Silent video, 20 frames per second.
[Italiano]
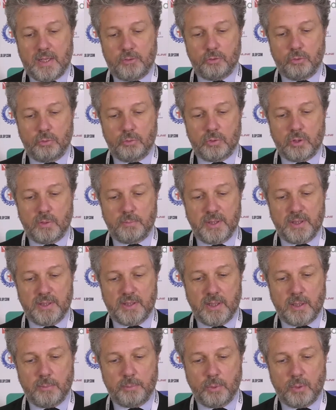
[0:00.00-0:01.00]

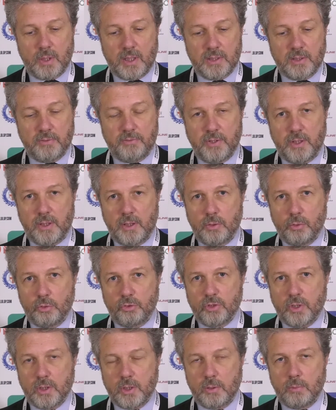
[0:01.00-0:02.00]
assolutamente la più grande fake
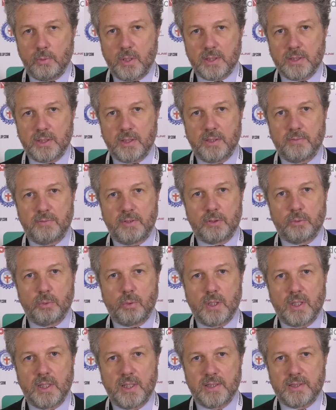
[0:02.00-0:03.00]
news che riguarda le
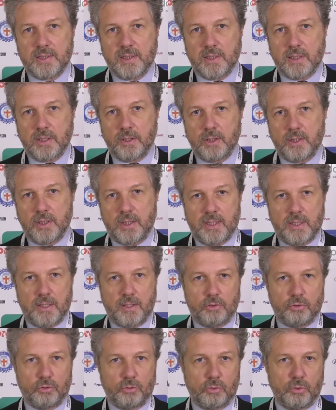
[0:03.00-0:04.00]
vetture elettriche
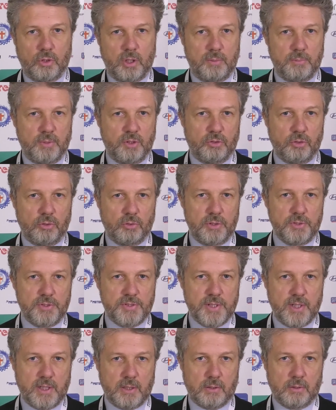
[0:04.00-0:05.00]
eh, sono le emissioni
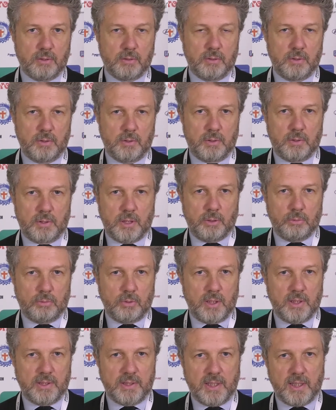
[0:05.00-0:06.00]
zero. L'auto
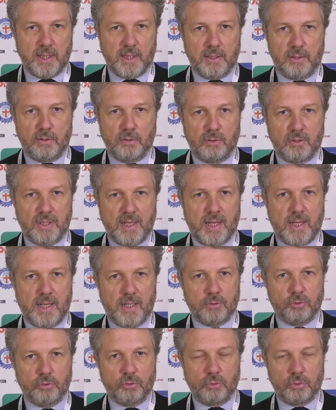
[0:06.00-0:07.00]
elettrica non ha
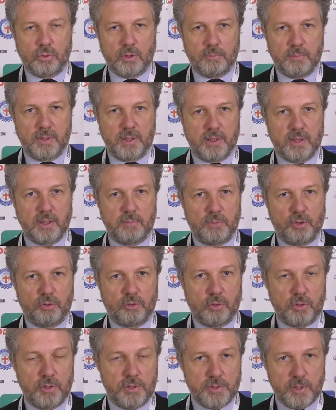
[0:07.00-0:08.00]
assolutamente
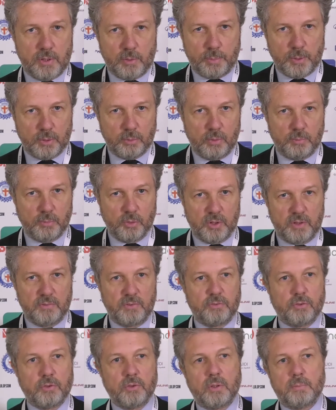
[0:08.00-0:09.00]
emissioni zero per due
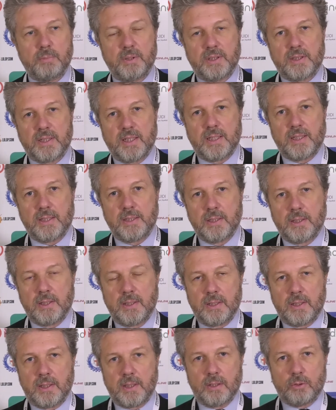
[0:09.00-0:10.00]
motivi fondamentali.
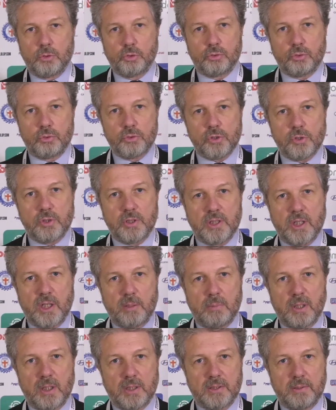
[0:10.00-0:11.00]
La costruzione della
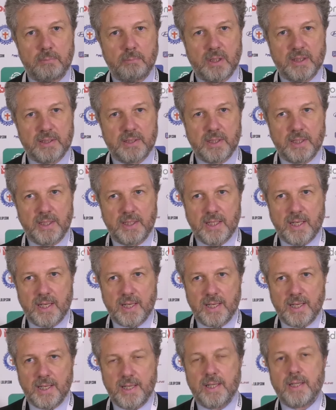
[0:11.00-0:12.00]
batteria
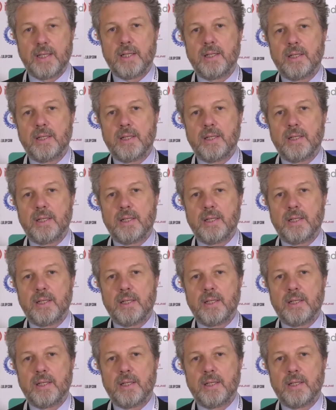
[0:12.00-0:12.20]
è